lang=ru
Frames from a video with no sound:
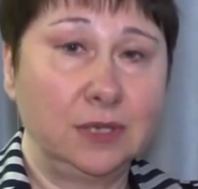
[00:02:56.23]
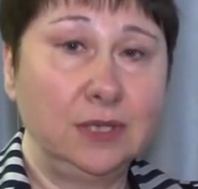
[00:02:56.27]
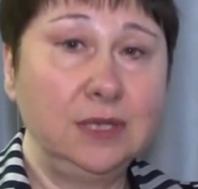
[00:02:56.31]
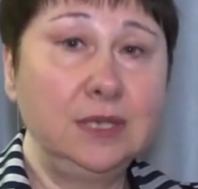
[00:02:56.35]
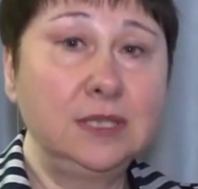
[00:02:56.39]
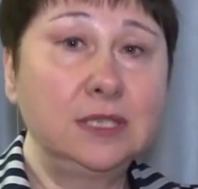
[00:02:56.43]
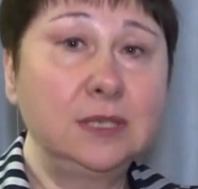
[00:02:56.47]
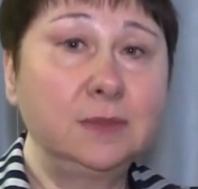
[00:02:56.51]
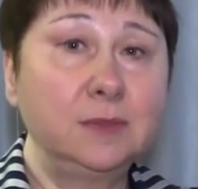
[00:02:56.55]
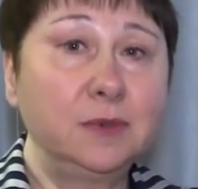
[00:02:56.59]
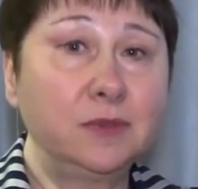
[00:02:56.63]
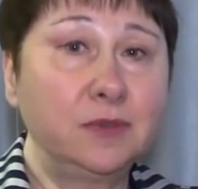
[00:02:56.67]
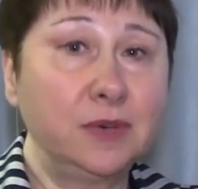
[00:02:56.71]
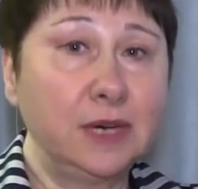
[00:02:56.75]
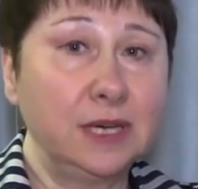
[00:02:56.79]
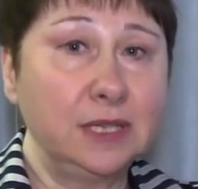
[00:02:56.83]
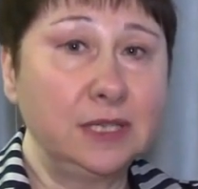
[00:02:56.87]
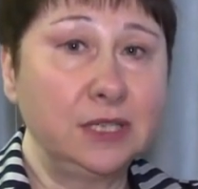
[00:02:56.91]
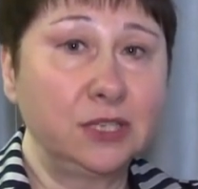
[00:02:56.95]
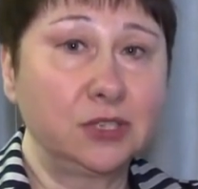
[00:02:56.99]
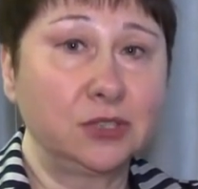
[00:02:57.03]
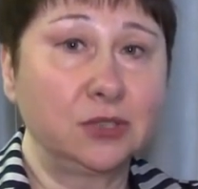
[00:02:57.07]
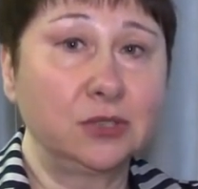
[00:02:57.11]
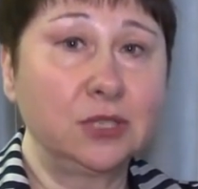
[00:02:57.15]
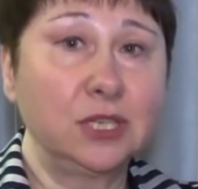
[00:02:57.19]
Не
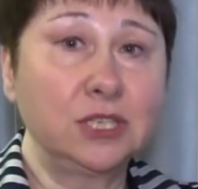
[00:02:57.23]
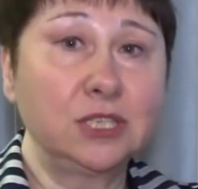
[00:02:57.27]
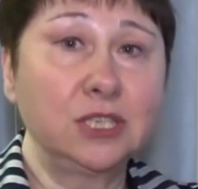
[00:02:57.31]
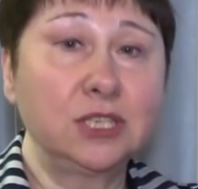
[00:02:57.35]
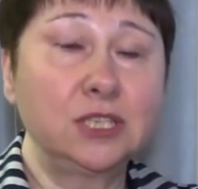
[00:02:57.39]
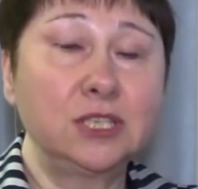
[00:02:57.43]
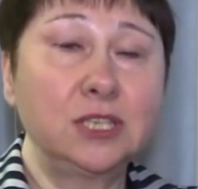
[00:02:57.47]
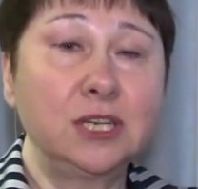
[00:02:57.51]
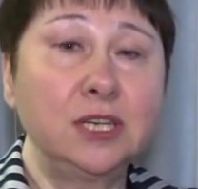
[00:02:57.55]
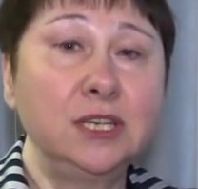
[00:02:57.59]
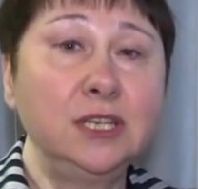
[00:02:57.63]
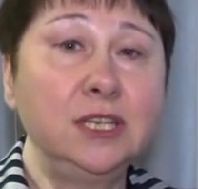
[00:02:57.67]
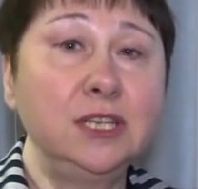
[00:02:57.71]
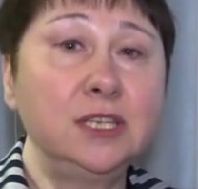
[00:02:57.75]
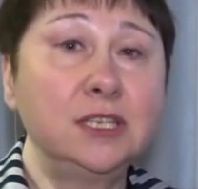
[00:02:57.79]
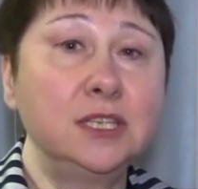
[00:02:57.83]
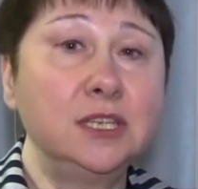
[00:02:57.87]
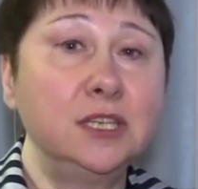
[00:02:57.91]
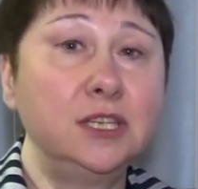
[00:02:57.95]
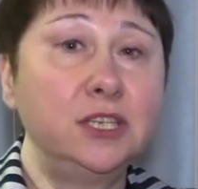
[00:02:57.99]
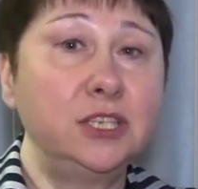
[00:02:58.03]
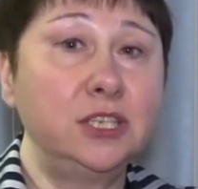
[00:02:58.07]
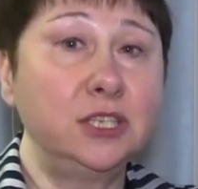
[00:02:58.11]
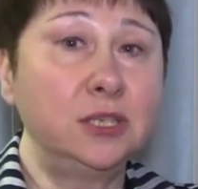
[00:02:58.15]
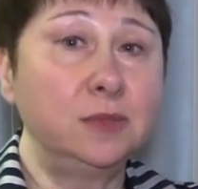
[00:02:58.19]
забывайте, что наша цель не
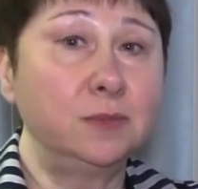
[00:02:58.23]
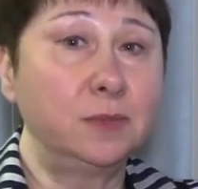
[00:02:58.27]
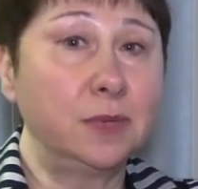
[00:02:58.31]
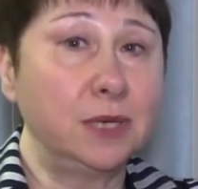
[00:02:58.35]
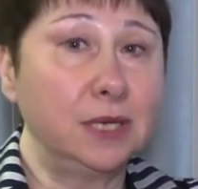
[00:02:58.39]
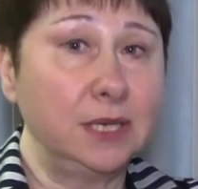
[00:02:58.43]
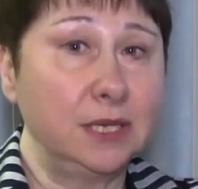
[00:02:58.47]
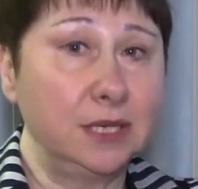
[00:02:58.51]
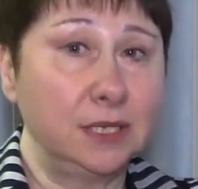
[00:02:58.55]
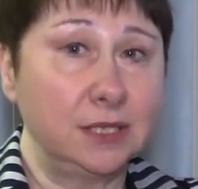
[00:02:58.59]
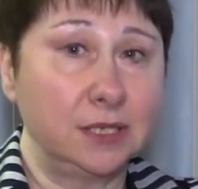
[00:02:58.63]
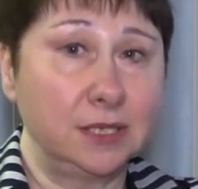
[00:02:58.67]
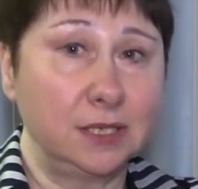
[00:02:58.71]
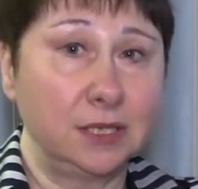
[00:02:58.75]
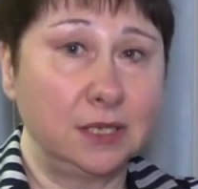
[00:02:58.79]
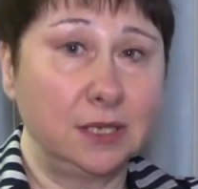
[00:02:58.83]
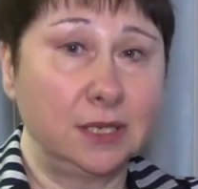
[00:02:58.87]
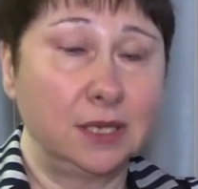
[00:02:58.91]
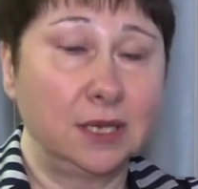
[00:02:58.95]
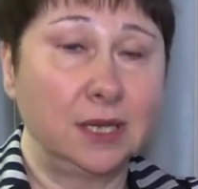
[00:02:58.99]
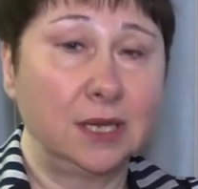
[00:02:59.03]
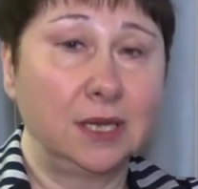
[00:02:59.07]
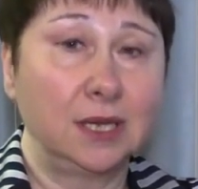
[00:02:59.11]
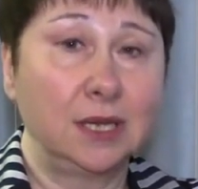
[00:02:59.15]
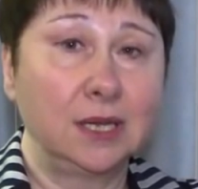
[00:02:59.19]
излечить
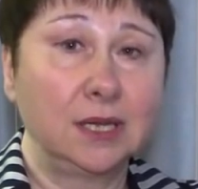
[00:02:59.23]
болезней.